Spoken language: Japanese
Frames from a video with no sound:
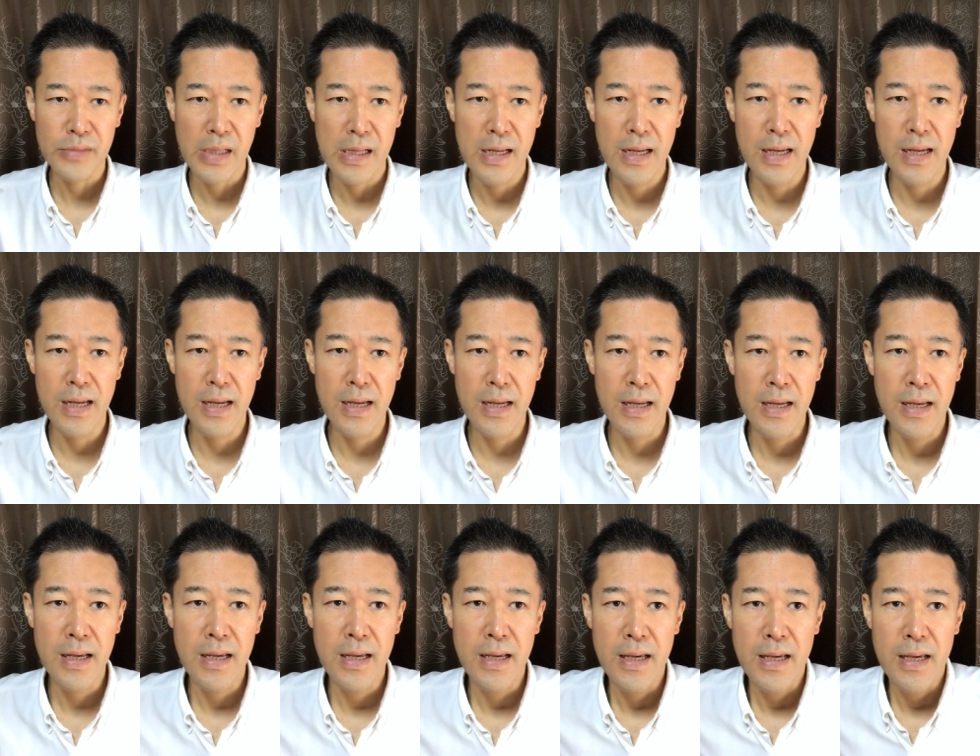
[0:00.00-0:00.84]

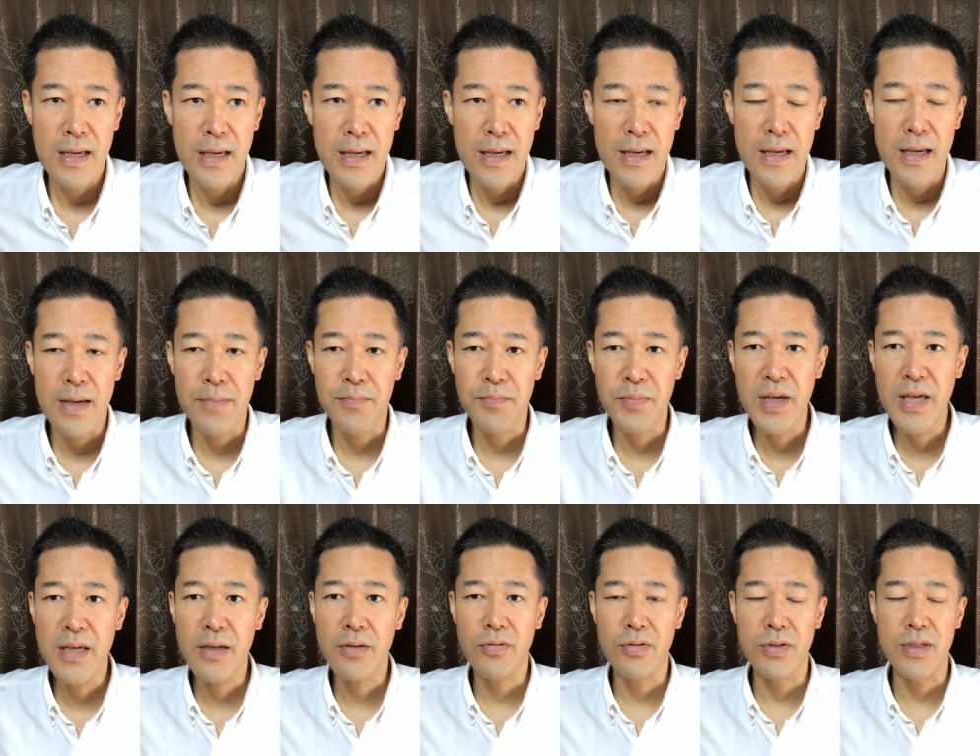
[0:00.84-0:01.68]
えー、
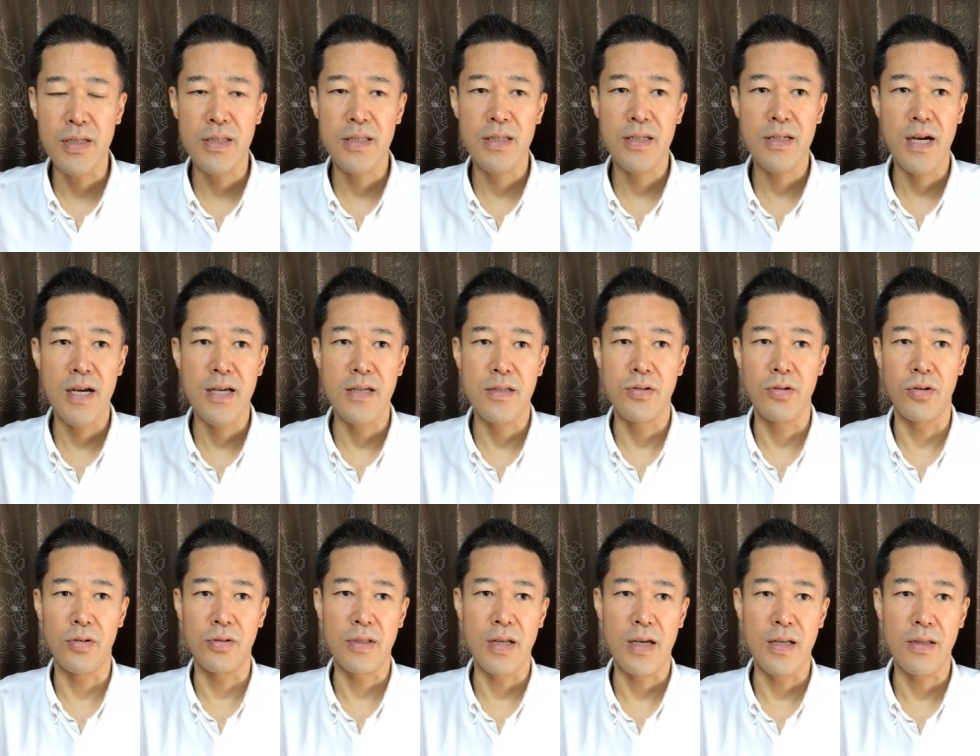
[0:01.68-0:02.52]
ピークに近い
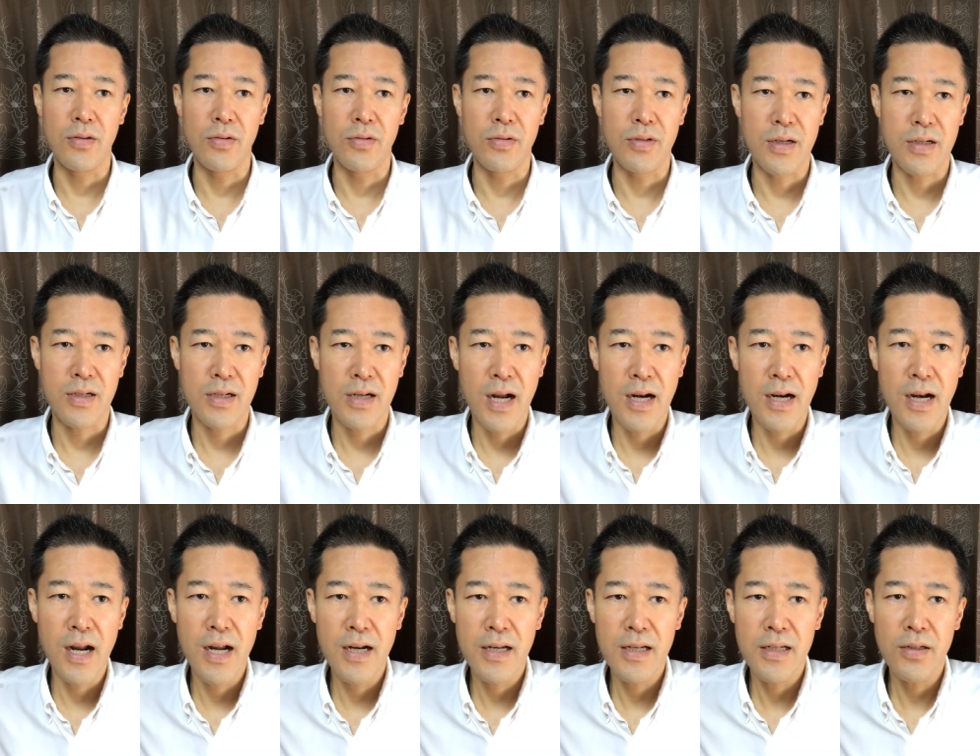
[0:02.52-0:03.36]
状態というかか
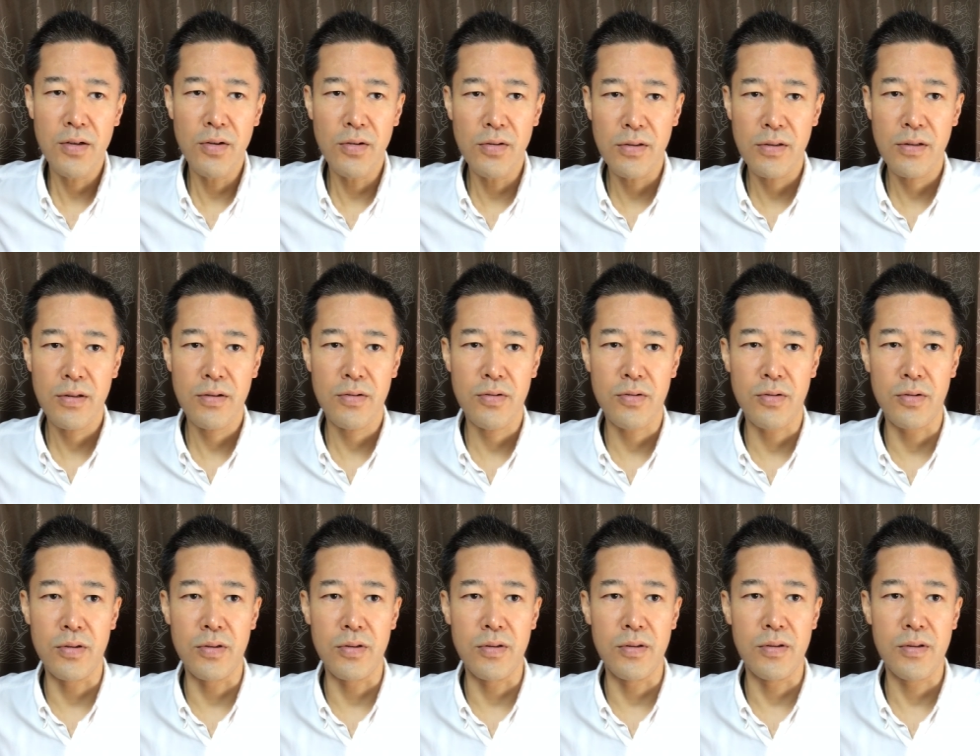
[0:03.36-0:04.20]
なりの
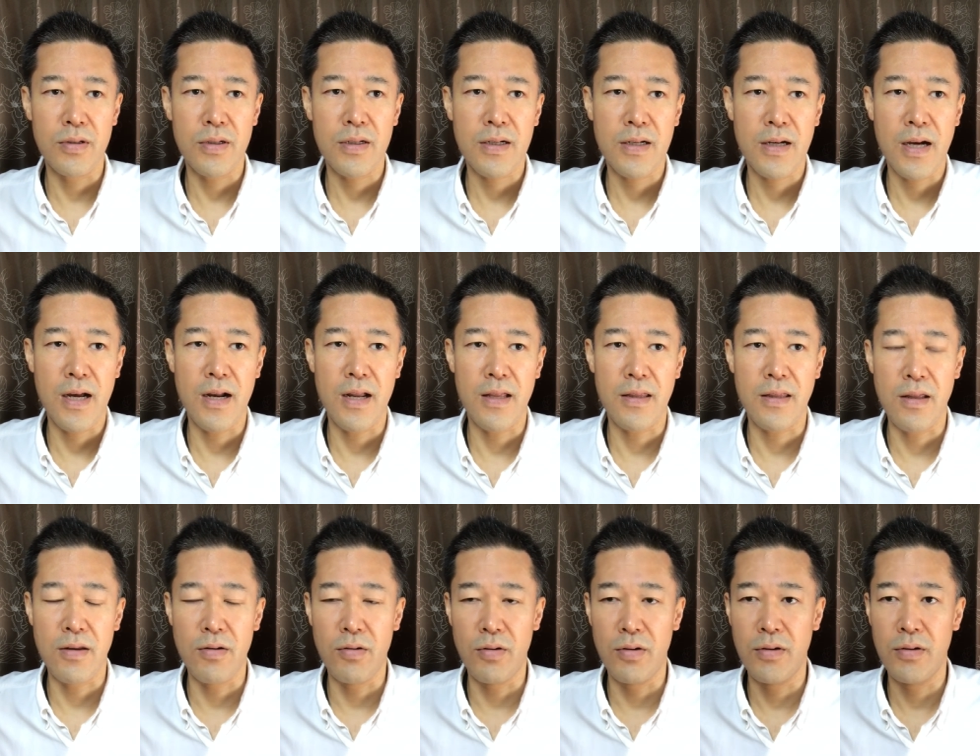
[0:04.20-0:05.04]
こう空
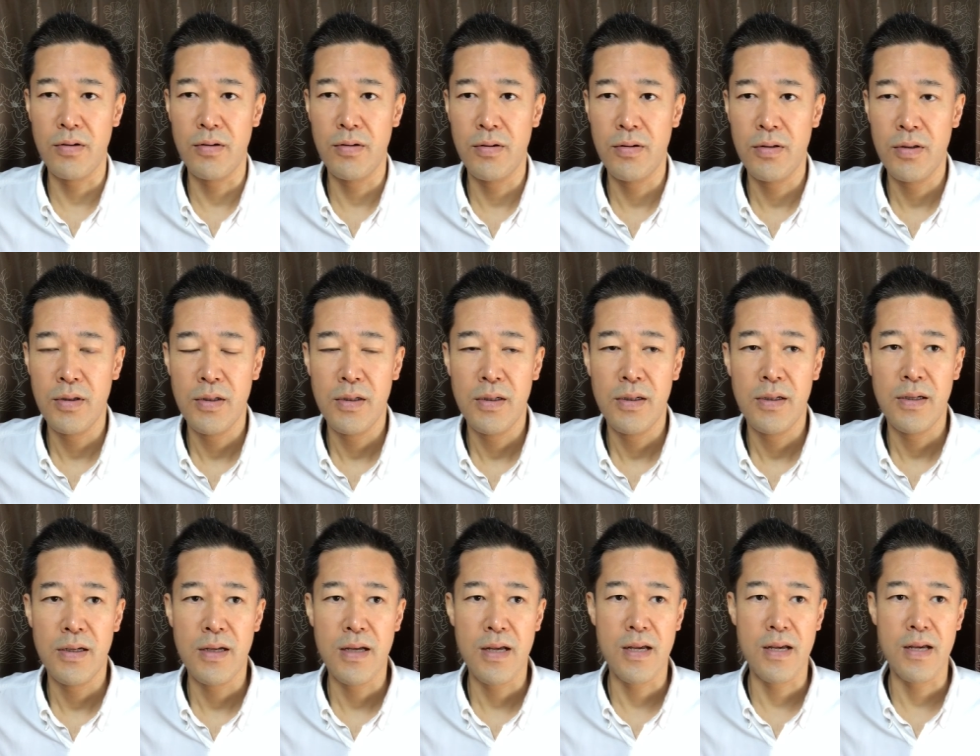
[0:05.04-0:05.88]
手の、
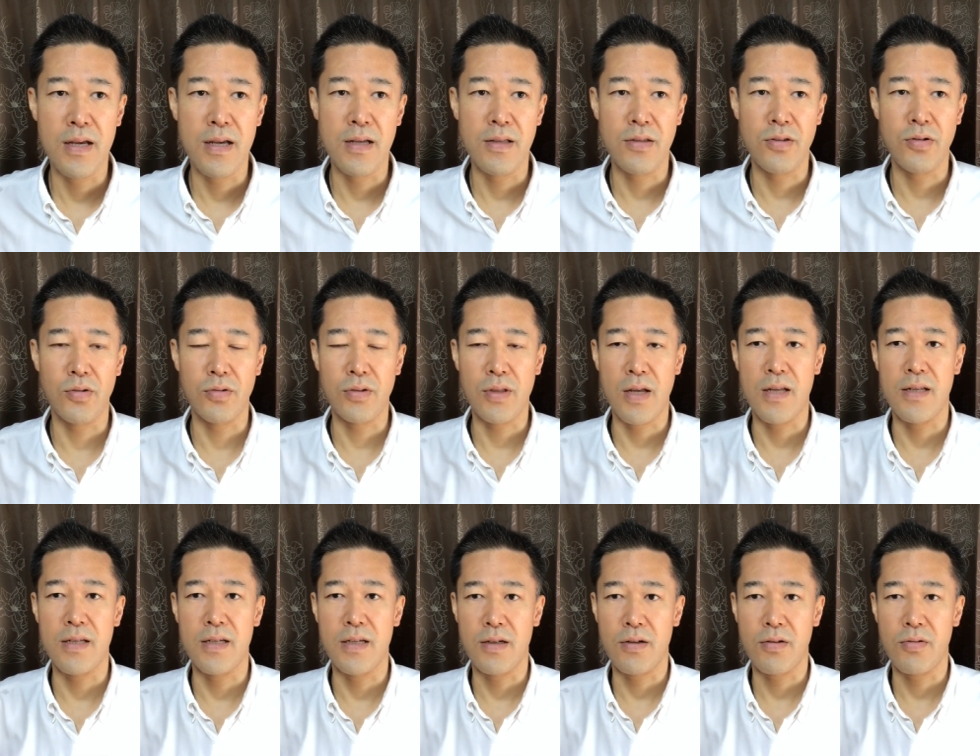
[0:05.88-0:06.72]
えー、状
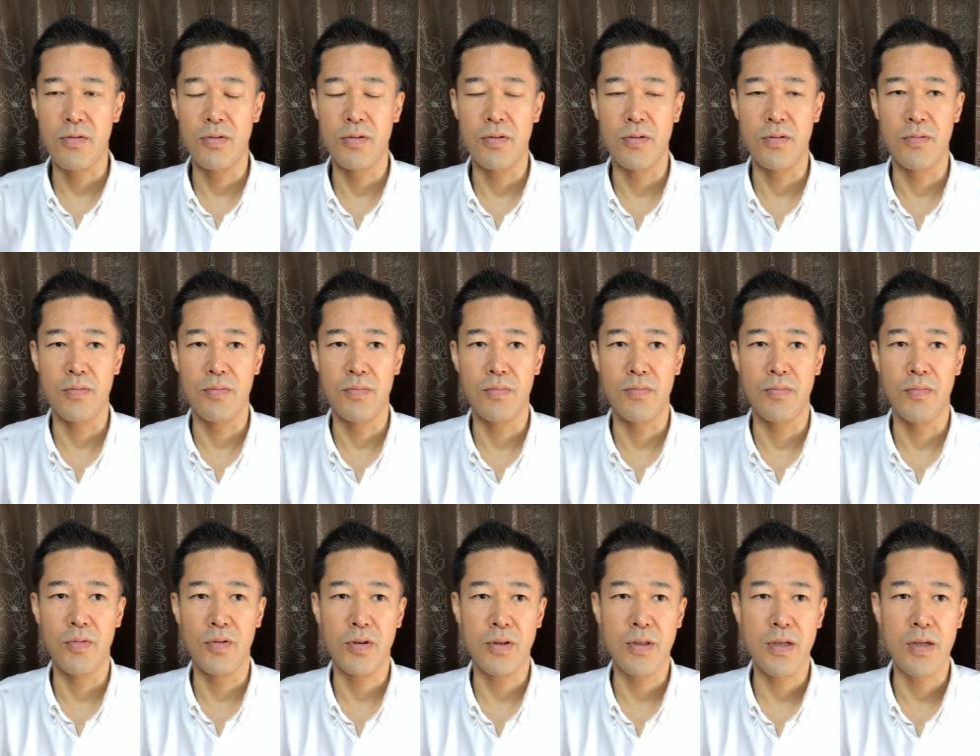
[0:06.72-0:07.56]
態にこ
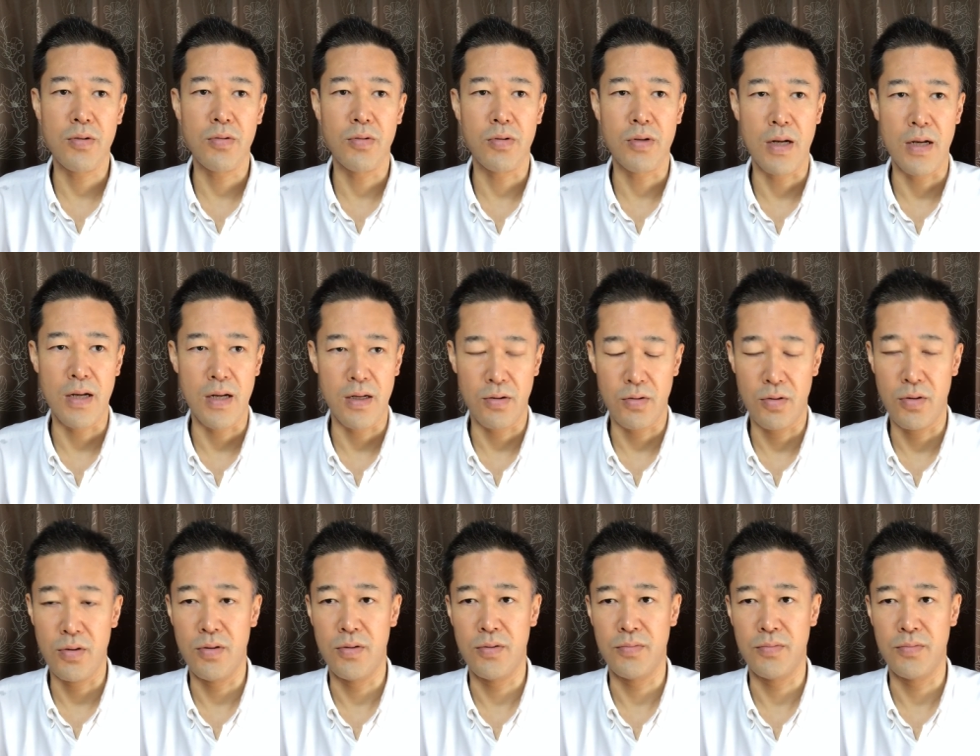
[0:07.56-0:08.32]
う持っていこうかなと